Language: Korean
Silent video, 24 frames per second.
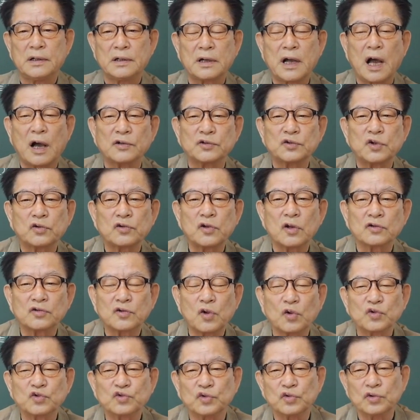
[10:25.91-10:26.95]
강서성
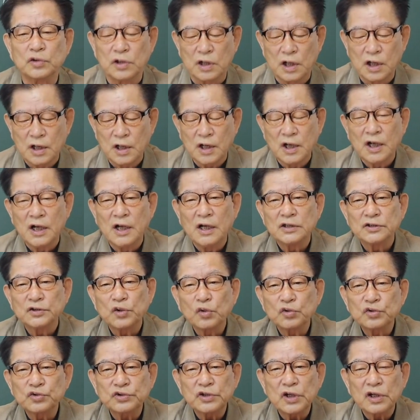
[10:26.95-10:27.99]
소주.
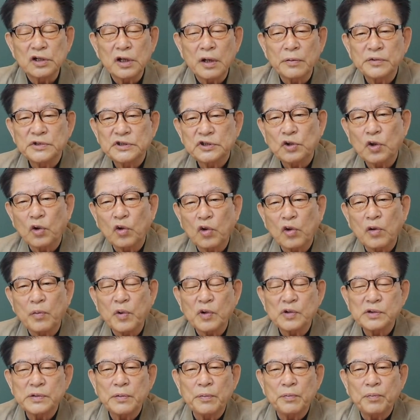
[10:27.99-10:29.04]
소주 지역에 되면 지도 놓고
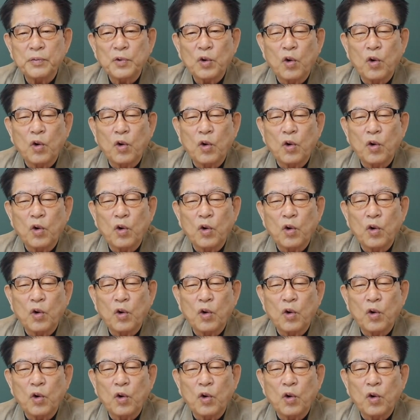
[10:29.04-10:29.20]
보시면